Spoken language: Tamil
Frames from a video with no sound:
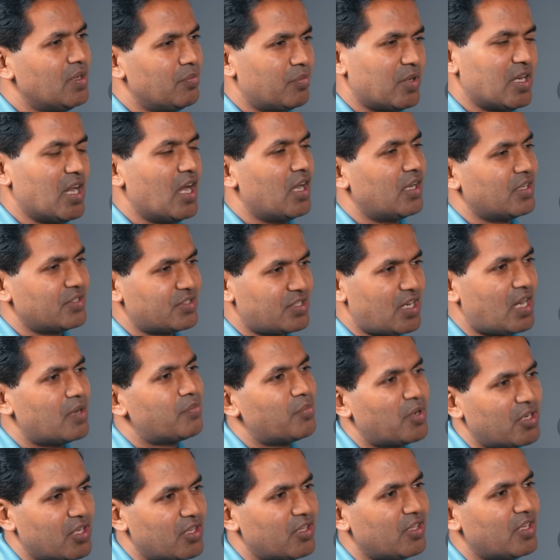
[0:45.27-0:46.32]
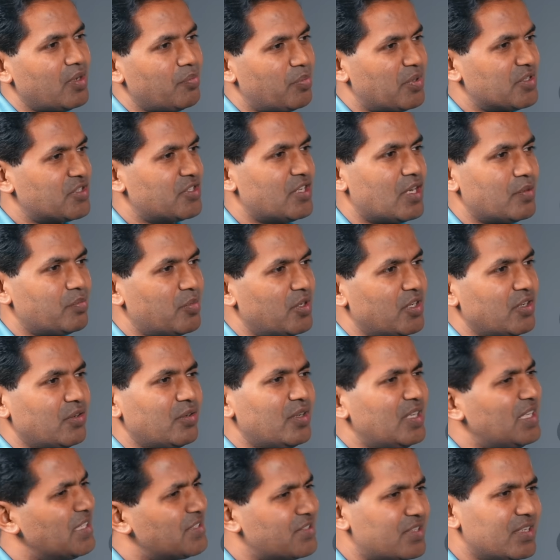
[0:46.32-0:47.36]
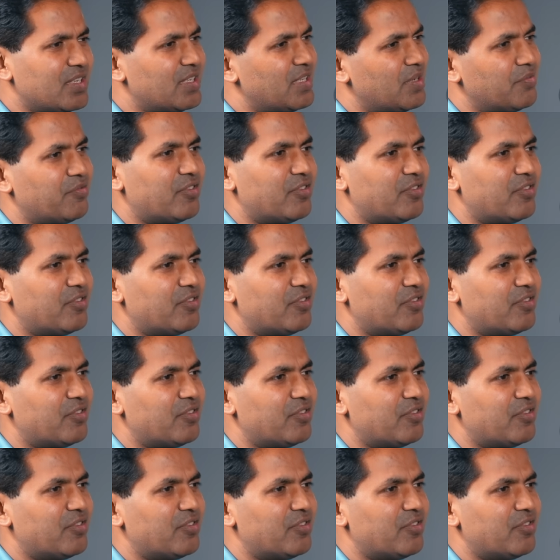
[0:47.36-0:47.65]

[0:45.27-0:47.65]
இப்போ நாங்கள் ஸ்டார்ட் பண்ணதுக்கு இப்போ ஸ்டார்ட் பண்ணுறதுக்கு லிட்டில்